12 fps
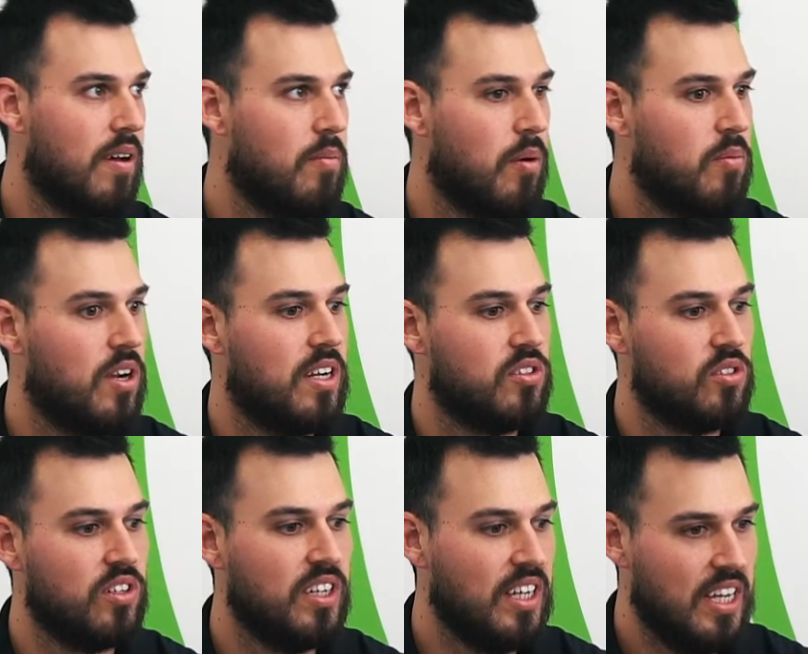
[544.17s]
t'es vraiment populaire
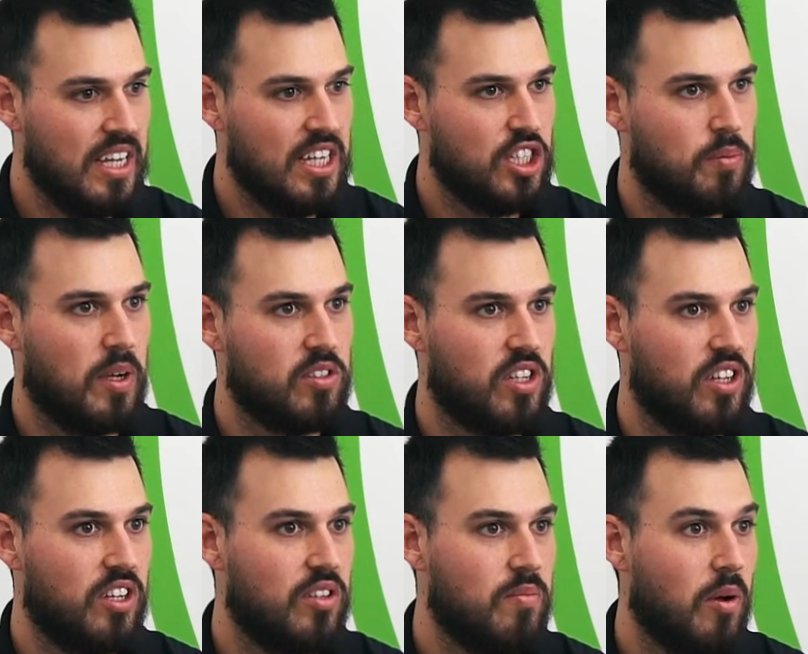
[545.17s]
là-dessus je pense que
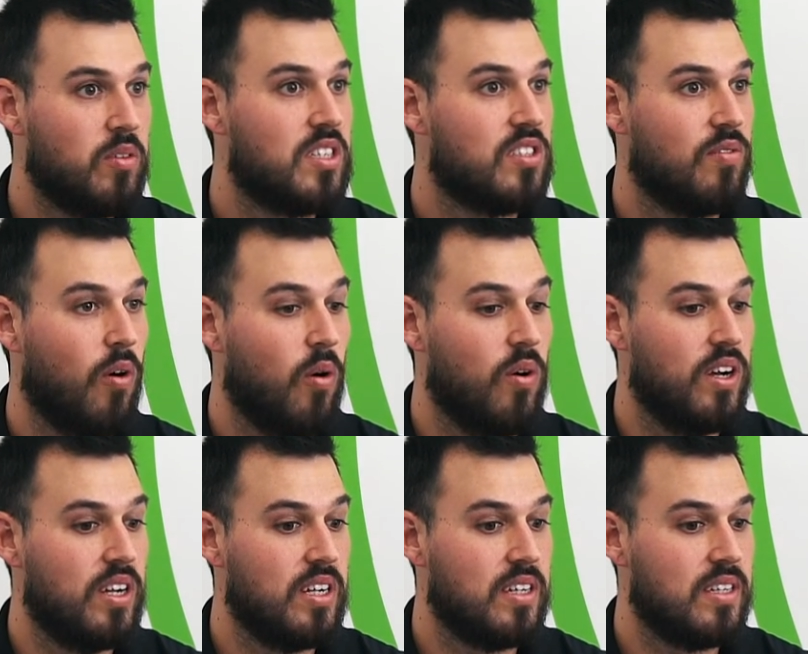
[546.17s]
le monde qui se font euh,